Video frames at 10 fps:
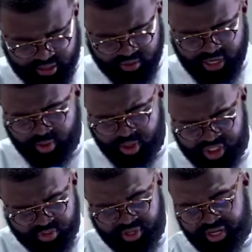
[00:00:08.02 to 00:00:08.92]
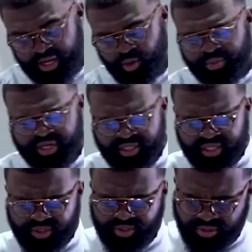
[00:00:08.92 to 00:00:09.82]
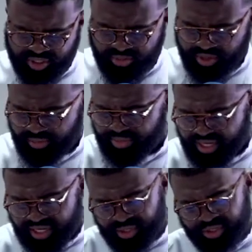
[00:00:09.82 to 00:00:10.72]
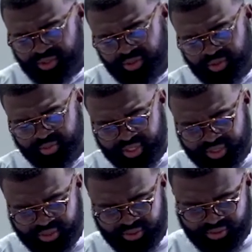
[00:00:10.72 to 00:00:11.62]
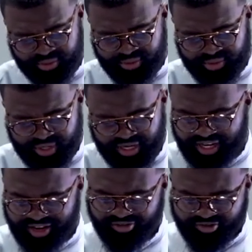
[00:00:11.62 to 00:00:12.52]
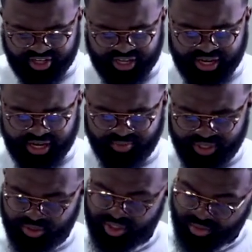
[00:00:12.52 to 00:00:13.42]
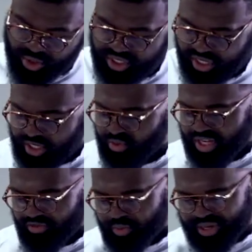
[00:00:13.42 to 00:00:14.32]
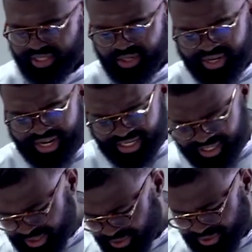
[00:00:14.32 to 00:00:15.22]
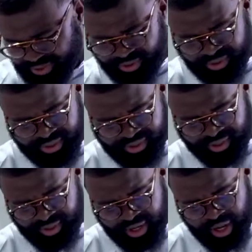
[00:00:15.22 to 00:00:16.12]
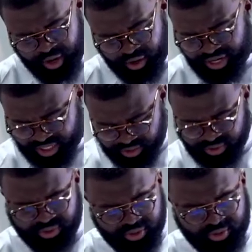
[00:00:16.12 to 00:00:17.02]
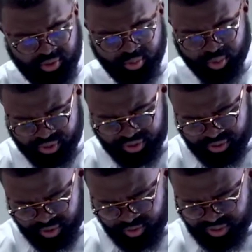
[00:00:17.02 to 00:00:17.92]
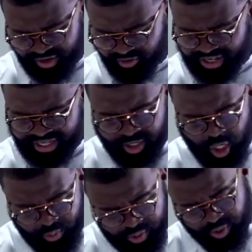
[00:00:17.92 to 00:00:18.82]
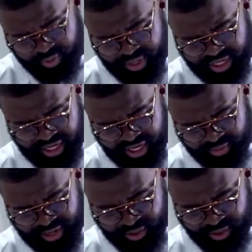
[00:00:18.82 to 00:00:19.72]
Tout d'abord, j'aimerais remercier Dieu, j'aimerais bénir Dieu parce que il est fidèle, parce que dimanche dernier, nous avons passé un excellent culte, un excellent culte de Pentecôte. Nous avons été énormément bénis par